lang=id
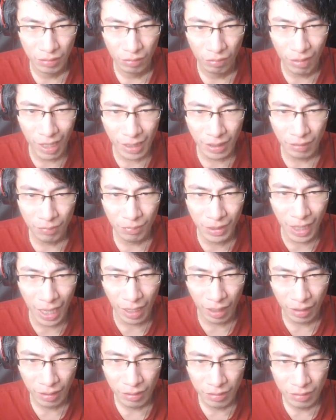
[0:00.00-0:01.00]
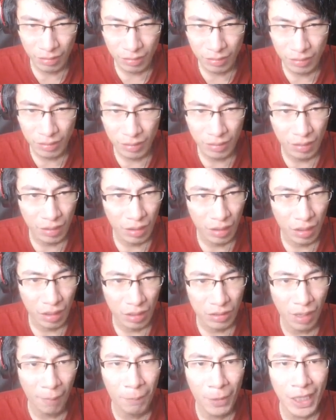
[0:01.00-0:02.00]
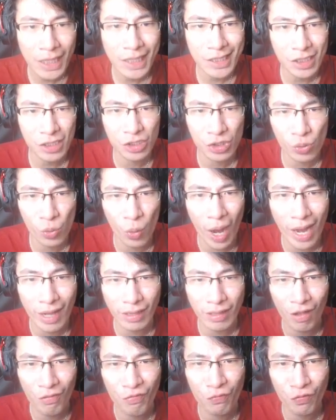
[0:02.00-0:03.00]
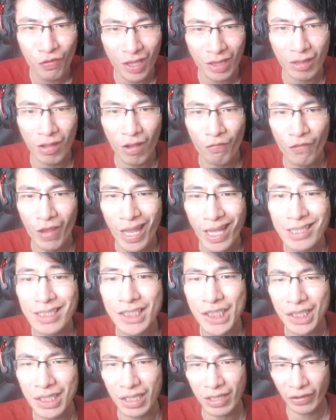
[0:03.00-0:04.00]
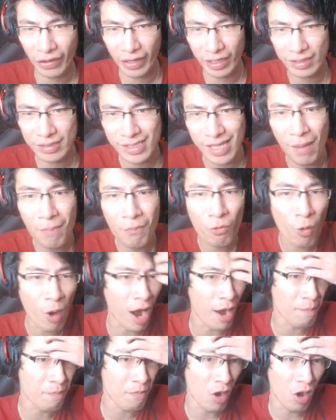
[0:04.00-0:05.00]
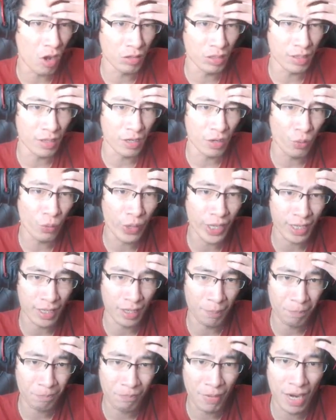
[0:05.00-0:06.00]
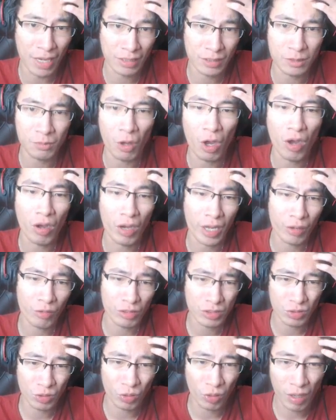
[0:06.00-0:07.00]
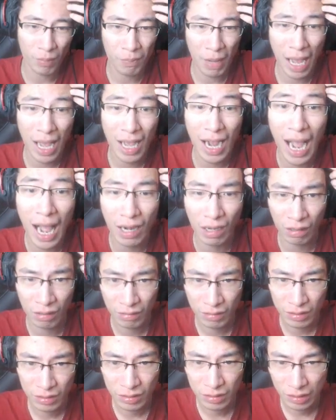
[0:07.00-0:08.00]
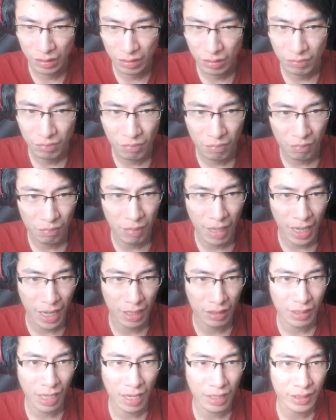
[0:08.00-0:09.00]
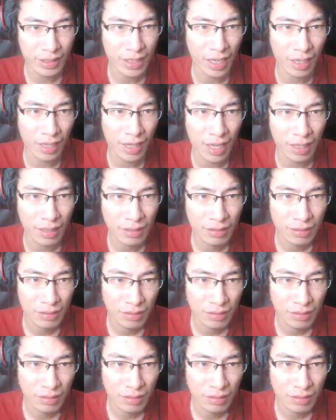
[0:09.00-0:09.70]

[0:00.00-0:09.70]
What? Bentar. The bridge is quite a feat of engineering. Some warm on the weaker parts. Oke, okay, gue suruh ngebakar. Bakar talinya lah.